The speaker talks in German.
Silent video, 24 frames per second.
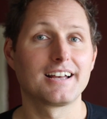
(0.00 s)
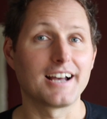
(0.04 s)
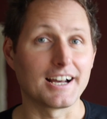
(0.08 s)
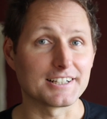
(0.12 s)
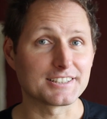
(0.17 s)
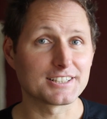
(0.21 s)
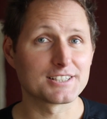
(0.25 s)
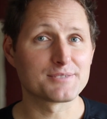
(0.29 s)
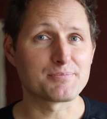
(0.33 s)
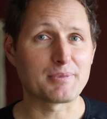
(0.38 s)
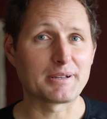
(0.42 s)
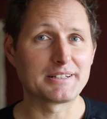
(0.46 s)

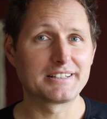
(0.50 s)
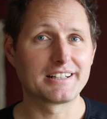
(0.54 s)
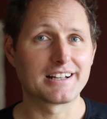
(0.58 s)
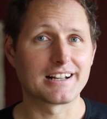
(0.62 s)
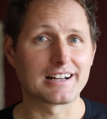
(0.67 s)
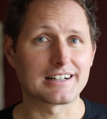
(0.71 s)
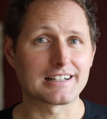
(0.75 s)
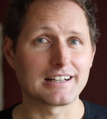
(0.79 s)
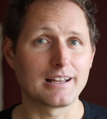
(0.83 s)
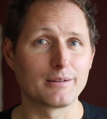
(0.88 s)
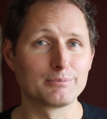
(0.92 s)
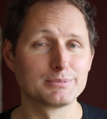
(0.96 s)
Hat das bei dir
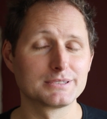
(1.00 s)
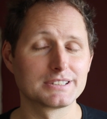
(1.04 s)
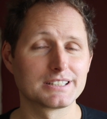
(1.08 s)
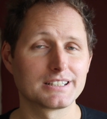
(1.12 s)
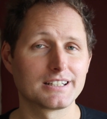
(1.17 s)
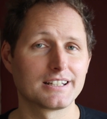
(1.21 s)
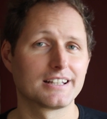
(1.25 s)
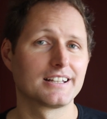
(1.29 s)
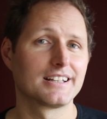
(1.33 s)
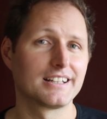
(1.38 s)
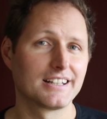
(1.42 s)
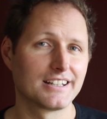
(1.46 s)
geklappt?
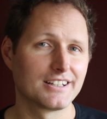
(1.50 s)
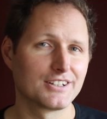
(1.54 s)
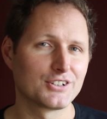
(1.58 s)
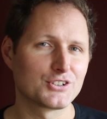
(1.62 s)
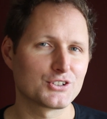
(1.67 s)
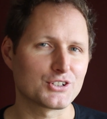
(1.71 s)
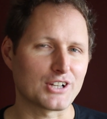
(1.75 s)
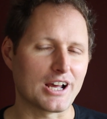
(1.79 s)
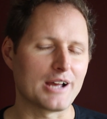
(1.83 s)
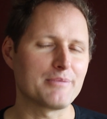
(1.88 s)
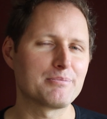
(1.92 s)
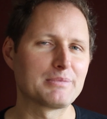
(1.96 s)

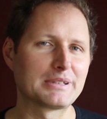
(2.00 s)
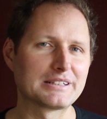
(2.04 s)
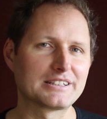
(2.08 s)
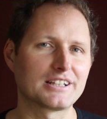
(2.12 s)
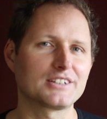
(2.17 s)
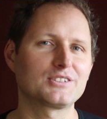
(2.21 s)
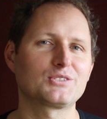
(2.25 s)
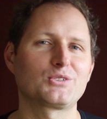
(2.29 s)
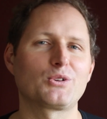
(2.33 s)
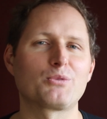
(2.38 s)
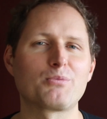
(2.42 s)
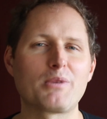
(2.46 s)
Schreib mir
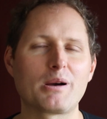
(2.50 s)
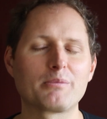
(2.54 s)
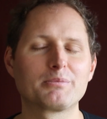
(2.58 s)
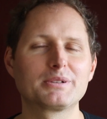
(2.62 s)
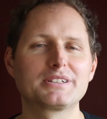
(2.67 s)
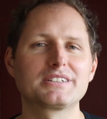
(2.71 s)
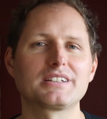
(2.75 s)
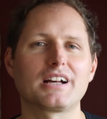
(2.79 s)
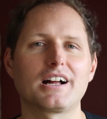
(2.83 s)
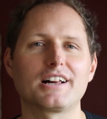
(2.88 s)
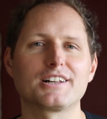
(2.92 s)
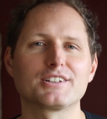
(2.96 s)
das doch mal
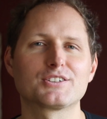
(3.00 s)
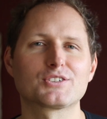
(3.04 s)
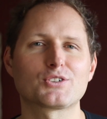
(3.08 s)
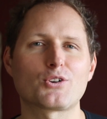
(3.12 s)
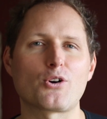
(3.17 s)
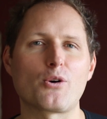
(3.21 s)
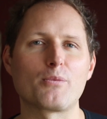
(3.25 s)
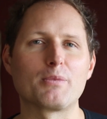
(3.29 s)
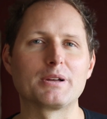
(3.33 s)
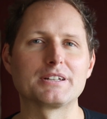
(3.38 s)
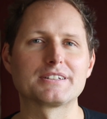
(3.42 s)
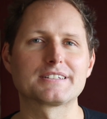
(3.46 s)
bitte als
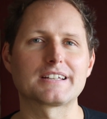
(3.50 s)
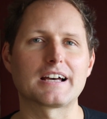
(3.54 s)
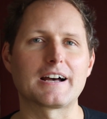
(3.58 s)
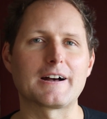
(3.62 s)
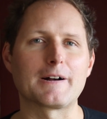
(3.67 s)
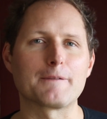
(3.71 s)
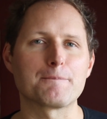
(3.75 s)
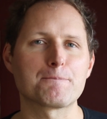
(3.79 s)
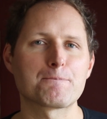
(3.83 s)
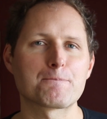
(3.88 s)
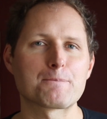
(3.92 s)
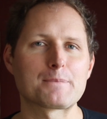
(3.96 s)

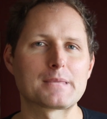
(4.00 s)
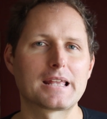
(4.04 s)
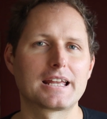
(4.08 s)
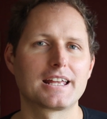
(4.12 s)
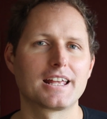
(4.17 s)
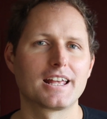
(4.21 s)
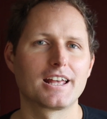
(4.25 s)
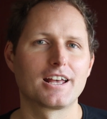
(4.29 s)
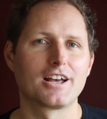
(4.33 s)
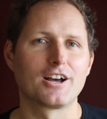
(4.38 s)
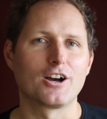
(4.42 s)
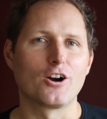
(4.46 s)
Kommentar.
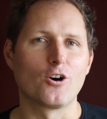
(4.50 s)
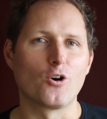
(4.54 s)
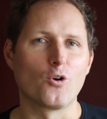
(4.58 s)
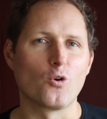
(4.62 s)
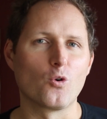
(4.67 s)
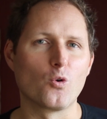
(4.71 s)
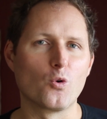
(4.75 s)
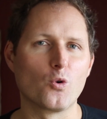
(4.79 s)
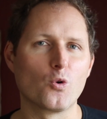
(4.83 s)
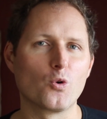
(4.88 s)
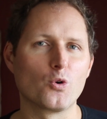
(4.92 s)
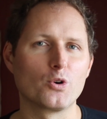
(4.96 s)

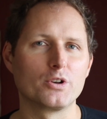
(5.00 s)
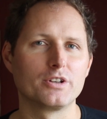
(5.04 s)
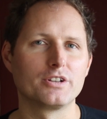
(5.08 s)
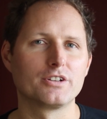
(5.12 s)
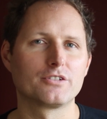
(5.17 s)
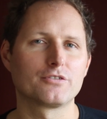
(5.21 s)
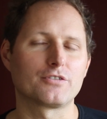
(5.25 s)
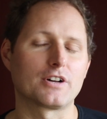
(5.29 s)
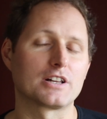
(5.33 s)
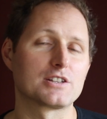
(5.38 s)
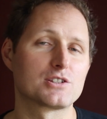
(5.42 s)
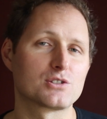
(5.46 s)

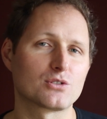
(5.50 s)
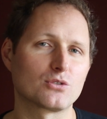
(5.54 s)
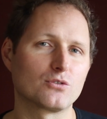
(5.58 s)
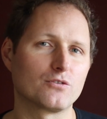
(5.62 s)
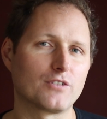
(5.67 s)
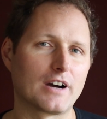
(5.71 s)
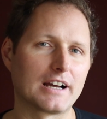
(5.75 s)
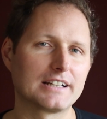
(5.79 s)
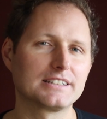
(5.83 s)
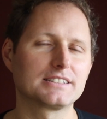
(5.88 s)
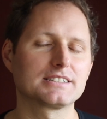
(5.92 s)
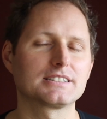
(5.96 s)
Und falls du
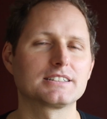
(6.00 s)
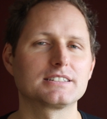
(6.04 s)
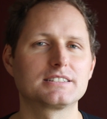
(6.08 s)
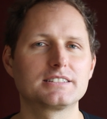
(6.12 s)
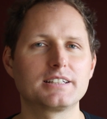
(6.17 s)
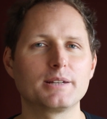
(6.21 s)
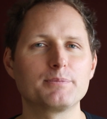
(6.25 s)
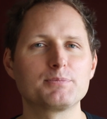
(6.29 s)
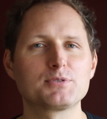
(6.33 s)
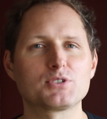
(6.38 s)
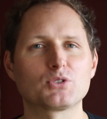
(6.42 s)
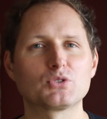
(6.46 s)
weitere
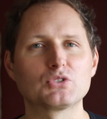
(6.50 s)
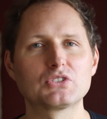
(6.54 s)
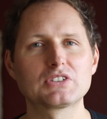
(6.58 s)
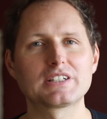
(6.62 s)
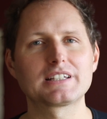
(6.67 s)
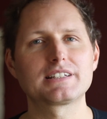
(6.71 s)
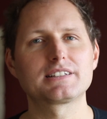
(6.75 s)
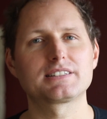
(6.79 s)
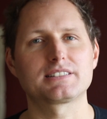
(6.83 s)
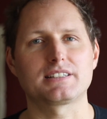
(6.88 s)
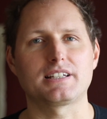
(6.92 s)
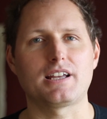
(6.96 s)
Tipps und
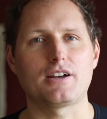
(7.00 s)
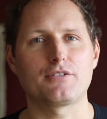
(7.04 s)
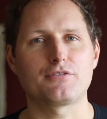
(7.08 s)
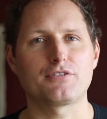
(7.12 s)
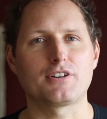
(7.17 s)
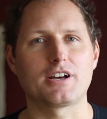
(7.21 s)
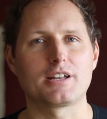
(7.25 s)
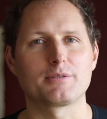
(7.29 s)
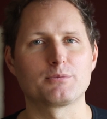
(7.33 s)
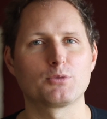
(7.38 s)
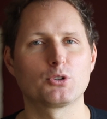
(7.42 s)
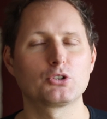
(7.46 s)
Tricks
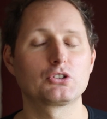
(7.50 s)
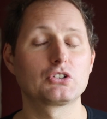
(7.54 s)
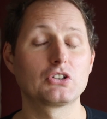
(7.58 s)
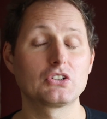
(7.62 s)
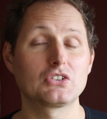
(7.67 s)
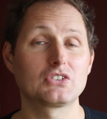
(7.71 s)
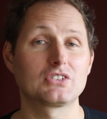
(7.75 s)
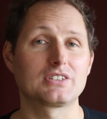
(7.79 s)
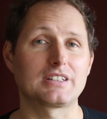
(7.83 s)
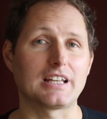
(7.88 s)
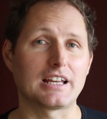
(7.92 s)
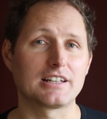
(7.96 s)
erfahren
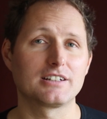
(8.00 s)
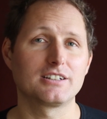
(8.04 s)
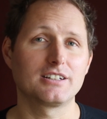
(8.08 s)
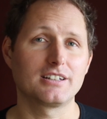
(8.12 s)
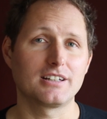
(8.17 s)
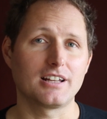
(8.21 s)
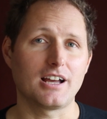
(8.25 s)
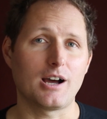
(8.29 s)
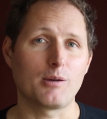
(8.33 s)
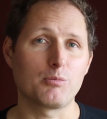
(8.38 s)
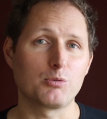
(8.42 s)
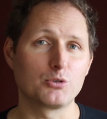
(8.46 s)
möchtest, dann
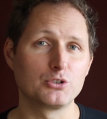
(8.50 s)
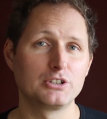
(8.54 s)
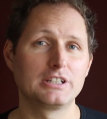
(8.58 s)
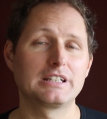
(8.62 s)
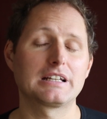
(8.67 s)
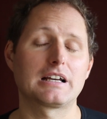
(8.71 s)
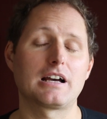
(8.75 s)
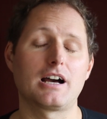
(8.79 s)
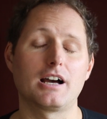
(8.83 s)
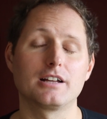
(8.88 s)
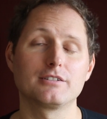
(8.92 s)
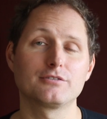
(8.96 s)

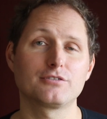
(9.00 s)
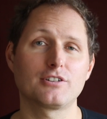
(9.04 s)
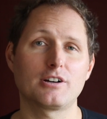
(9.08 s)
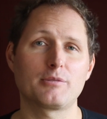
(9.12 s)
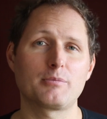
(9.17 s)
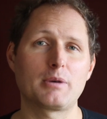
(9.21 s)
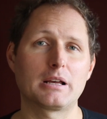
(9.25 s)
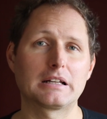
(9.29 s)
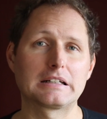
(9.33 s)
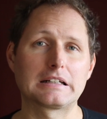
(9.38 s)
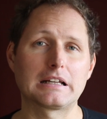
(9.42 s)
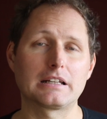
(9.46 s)
abonniere
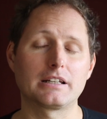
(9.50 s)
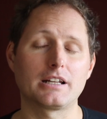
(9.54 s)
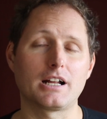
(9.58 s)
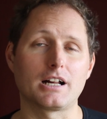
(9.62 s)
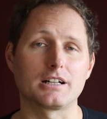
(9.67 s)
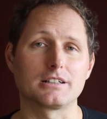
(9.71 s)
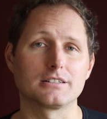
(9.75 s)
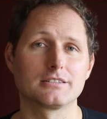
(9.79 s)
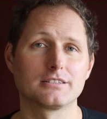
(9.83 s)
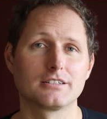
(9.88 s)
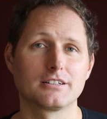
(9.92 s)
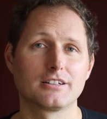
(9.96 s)
einfach meinen
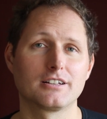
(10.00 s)
Kanal.